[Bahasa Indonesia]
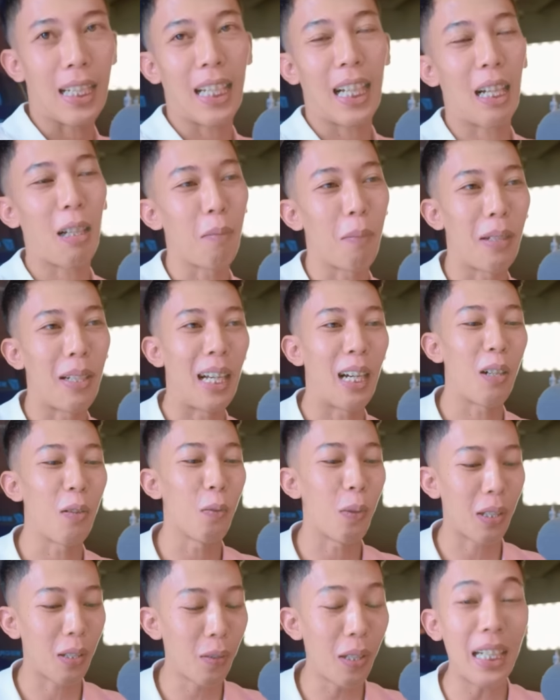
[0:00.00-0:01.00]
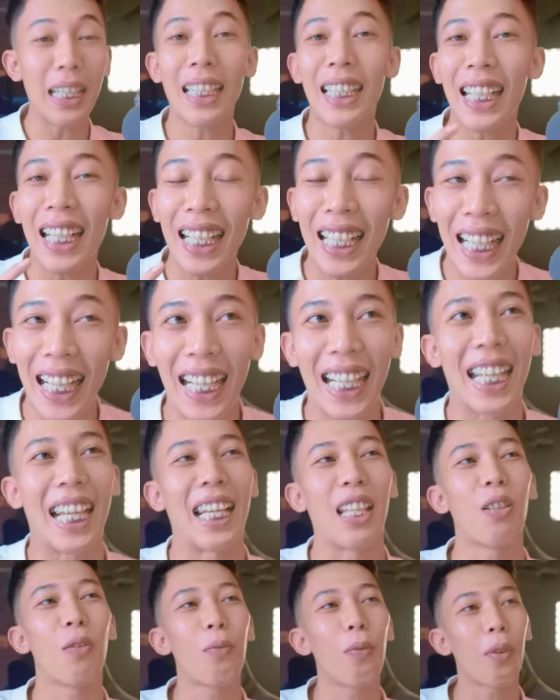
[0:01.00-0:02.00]
karena menang award itu kan seneng ya
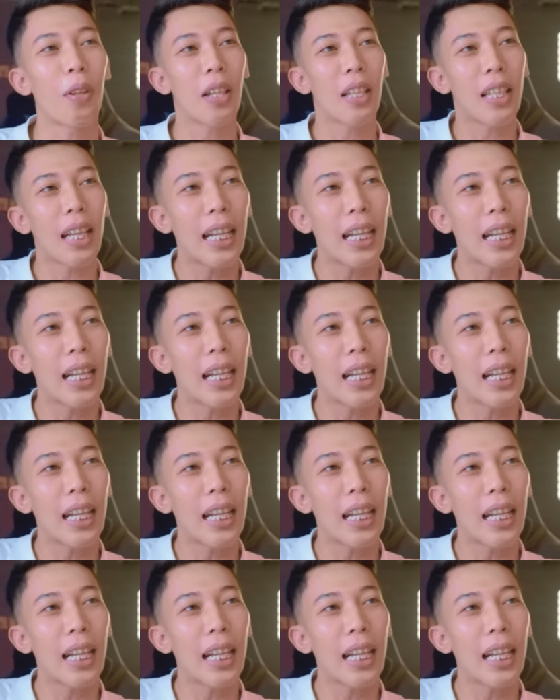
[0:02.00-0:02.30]
euforianya